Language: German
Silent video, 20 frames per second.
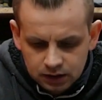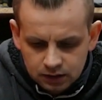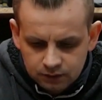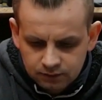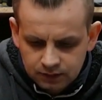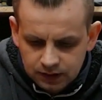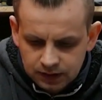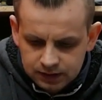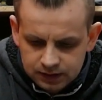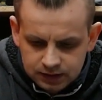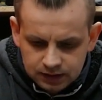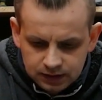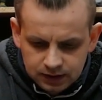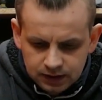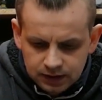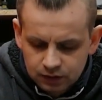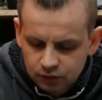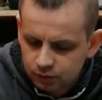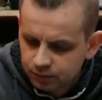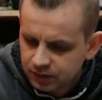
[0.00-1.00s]
weil jede
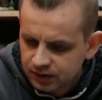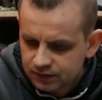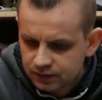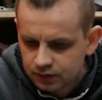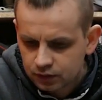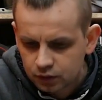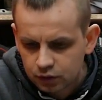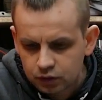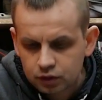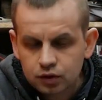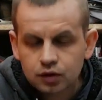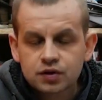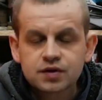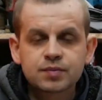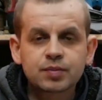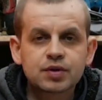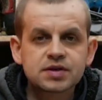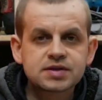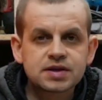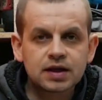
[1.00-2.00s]
Gärung passt
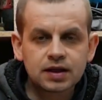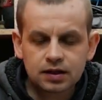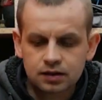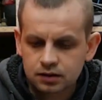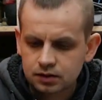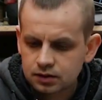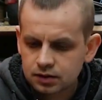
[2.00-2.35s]
99%,